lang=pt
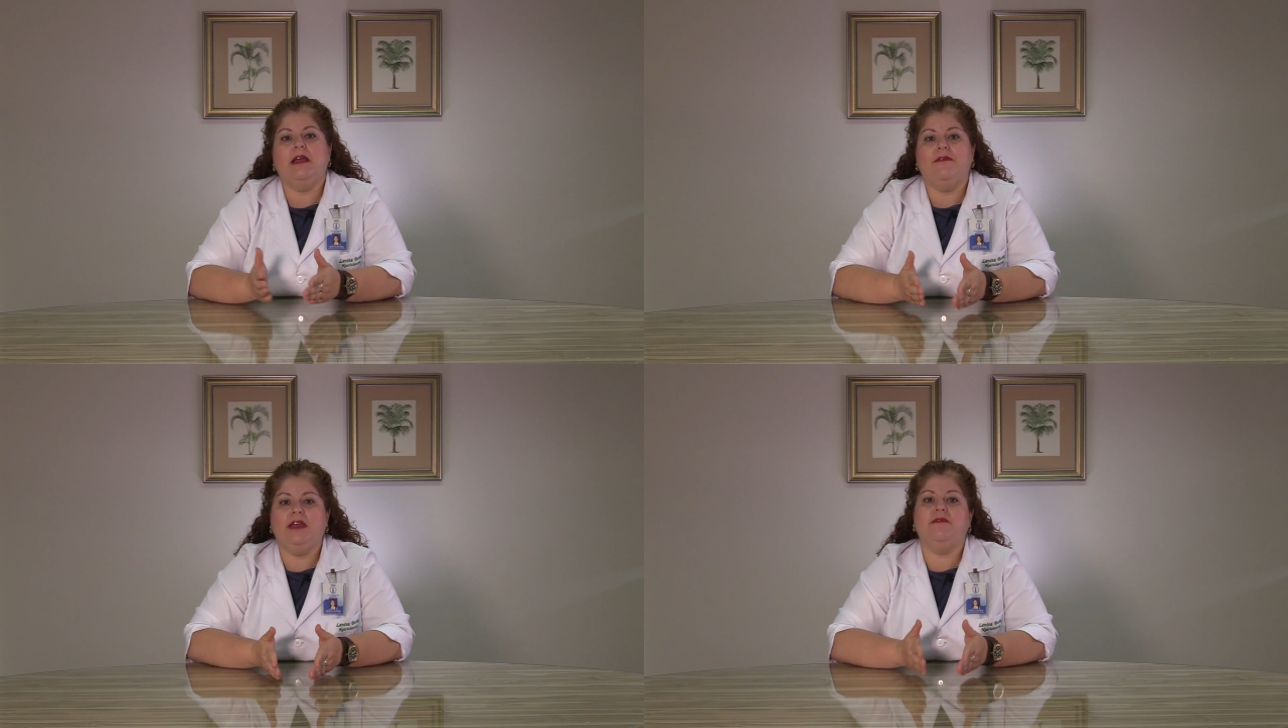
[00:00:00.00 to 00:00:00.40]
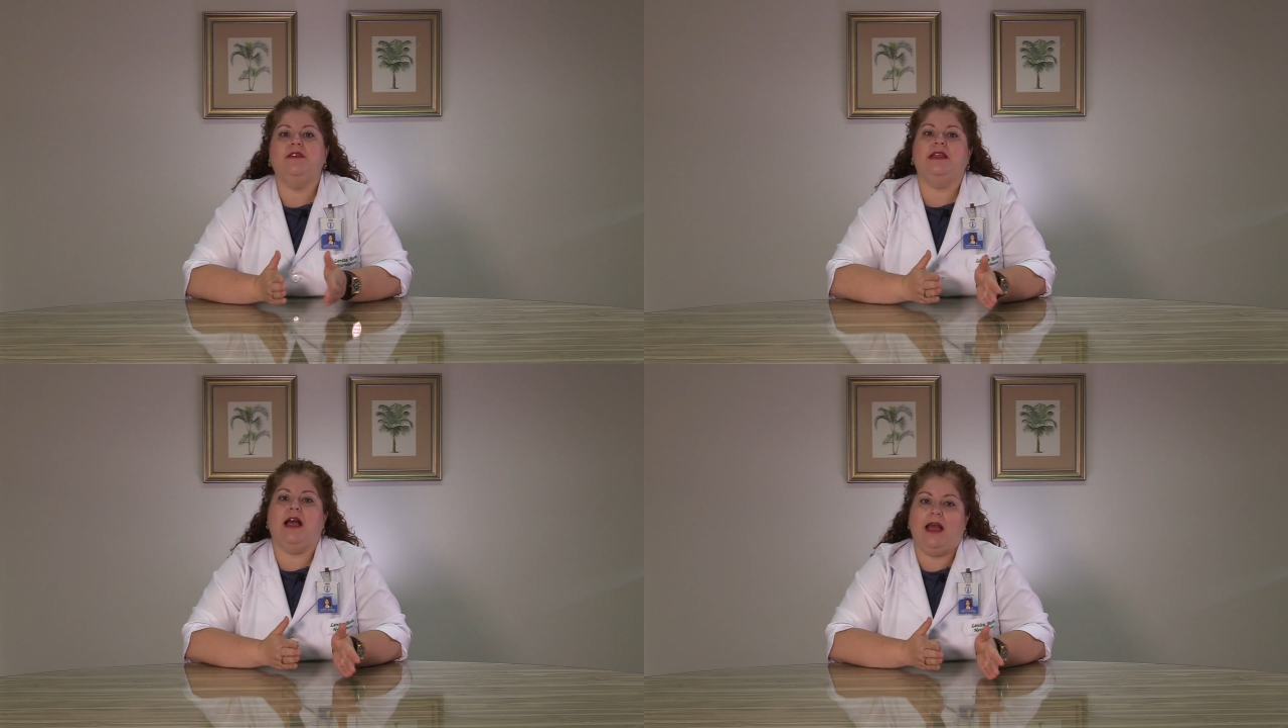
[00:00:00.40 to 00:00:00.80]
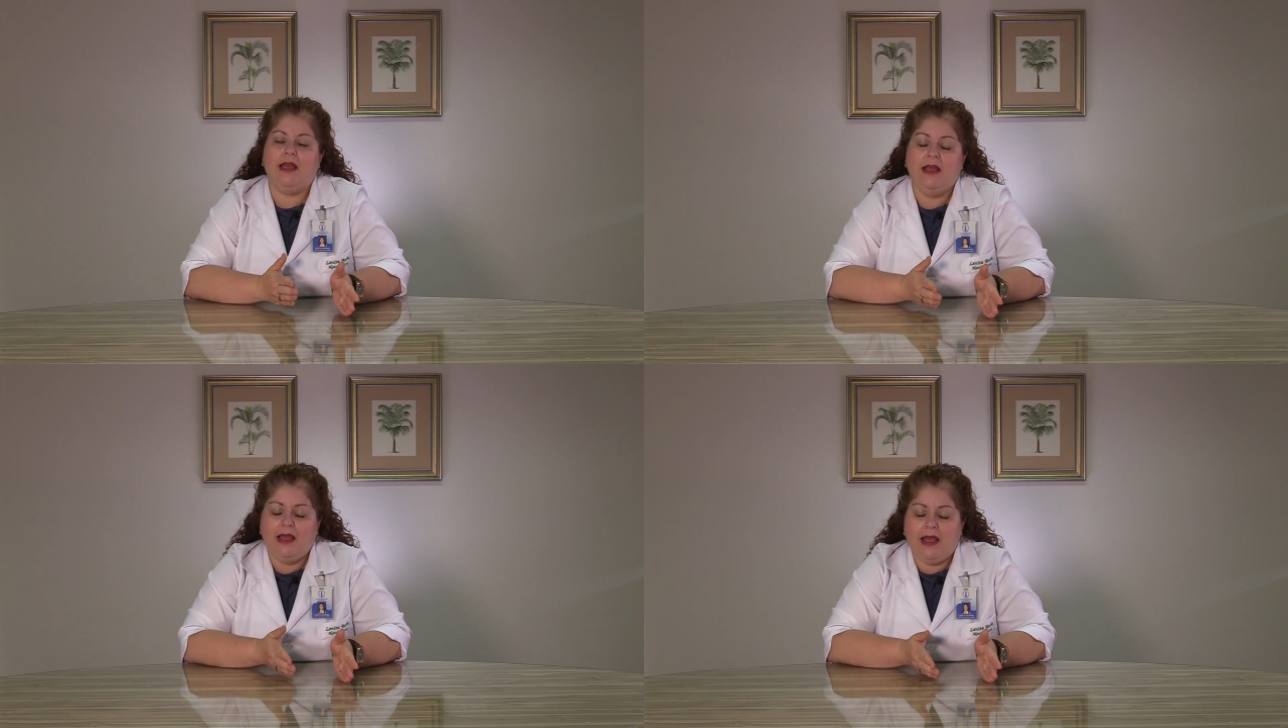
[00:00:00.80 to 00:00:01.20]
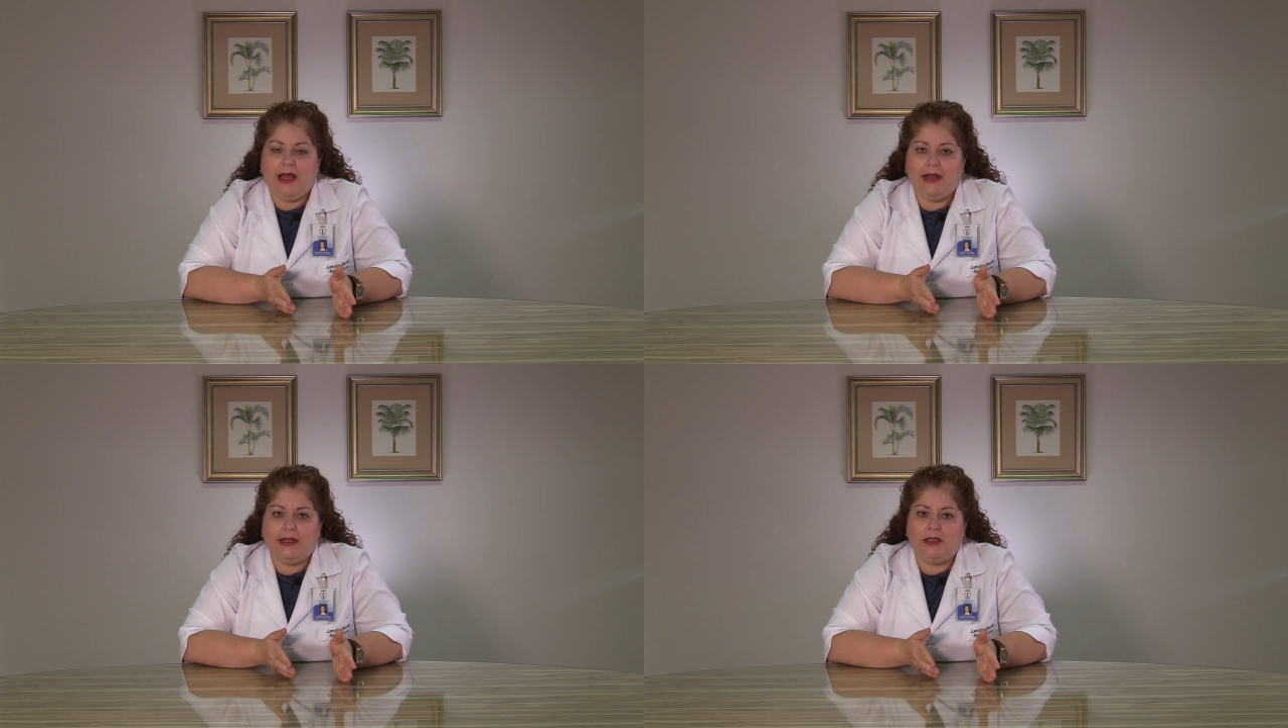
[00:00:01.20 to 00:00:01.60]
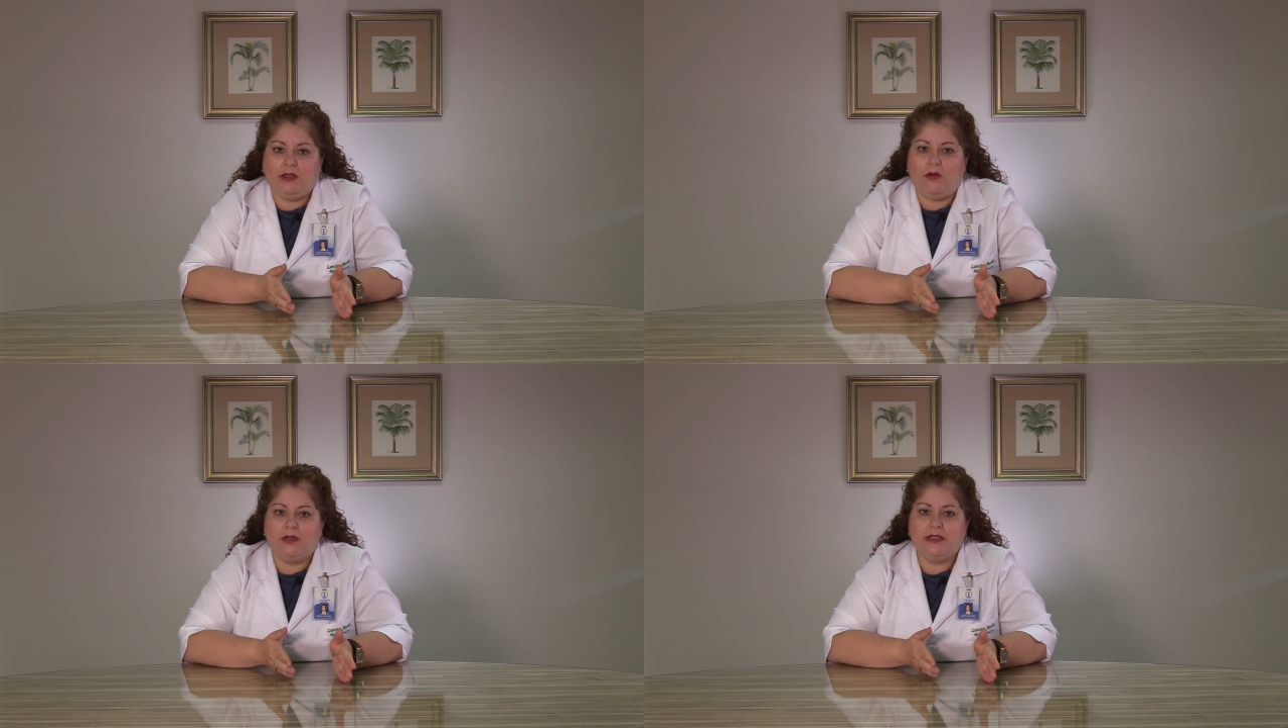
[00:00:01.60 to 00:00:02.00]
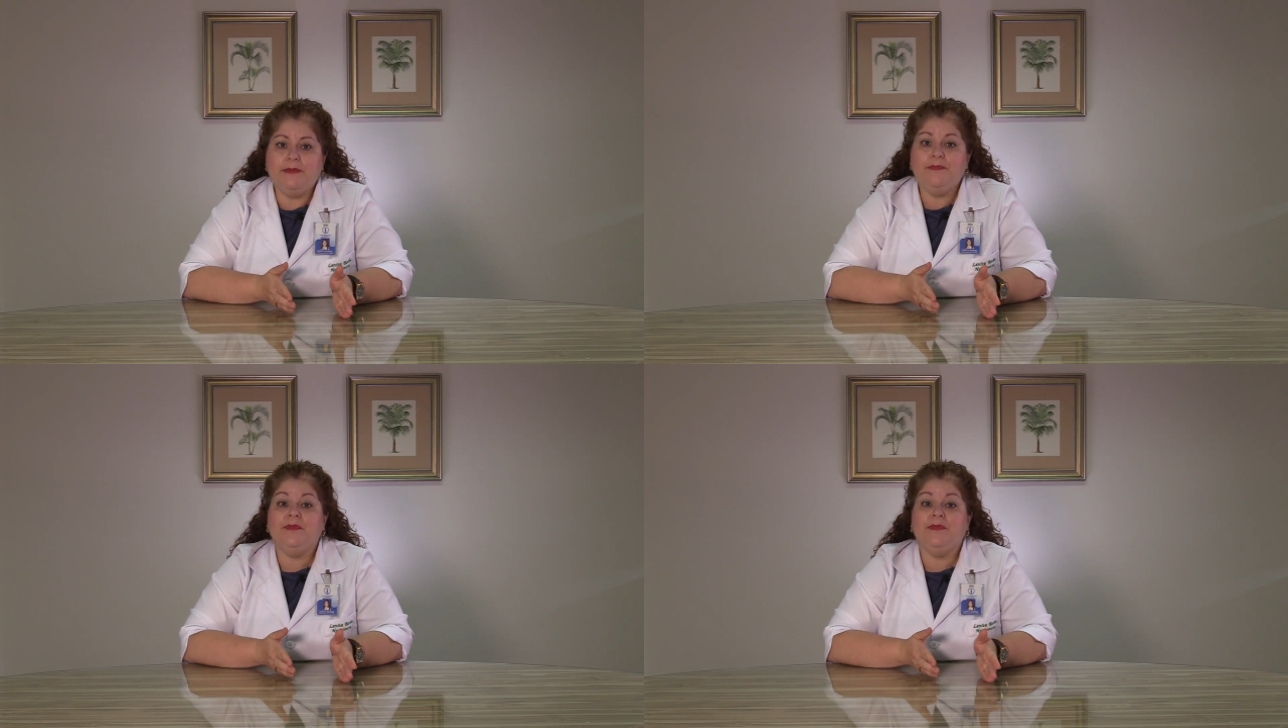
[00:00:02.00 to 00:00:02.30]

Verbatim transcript: devem evitar a lactose